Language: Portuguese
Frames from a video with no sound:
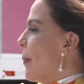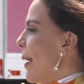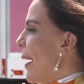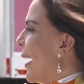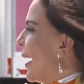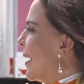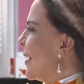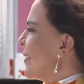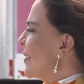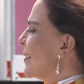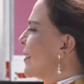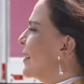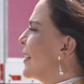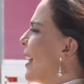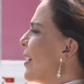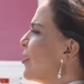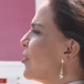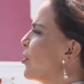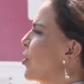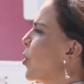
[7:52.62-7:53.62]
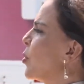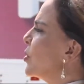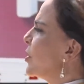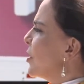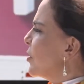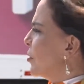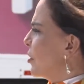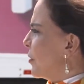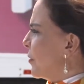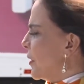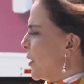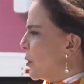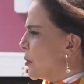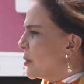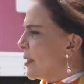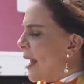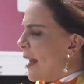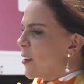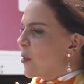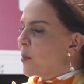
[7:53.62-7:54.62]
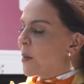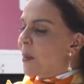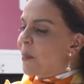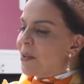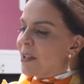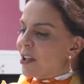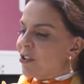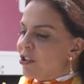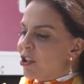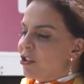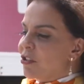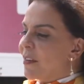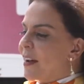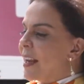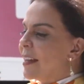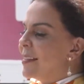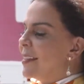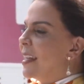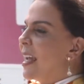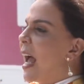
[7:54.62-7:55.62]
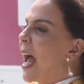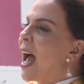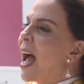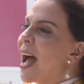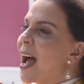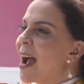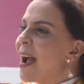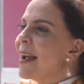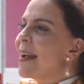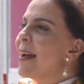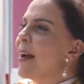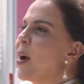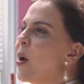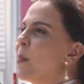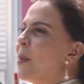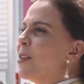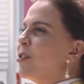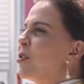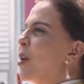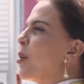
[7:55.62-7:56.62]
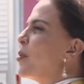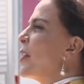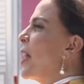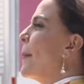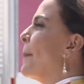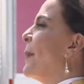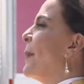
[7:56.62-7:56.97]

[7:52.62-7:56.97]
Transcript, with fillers: mais das outras dificuldades, porque muita gente fala assim, ai, pessoal tem